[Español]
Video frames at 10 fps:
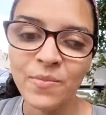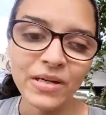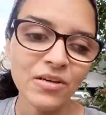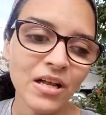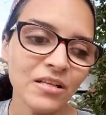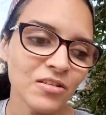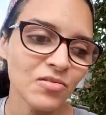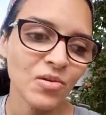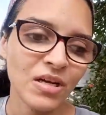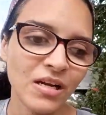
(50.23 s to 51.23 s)
Pero nada, son
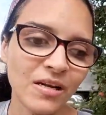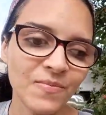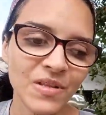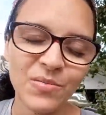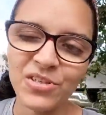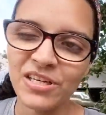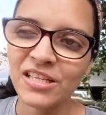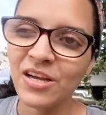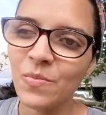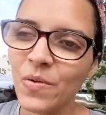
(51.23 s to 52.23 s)
sus reglas. La muchacha
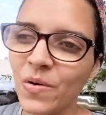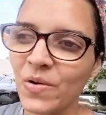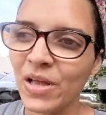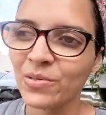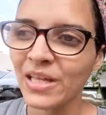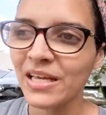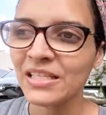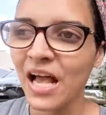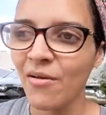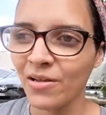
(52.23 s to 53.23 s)
estaba un poco, ya
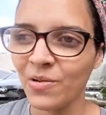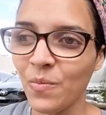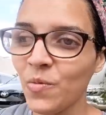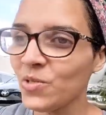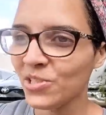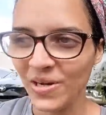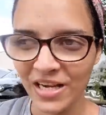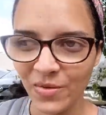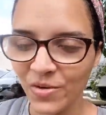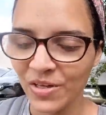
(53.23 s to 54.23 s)
ustedes saben, con mucho
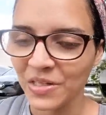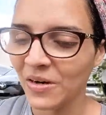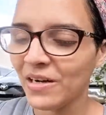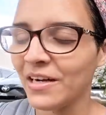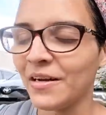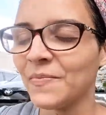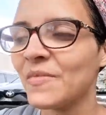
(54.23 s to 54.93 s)
ánimo de trabajar.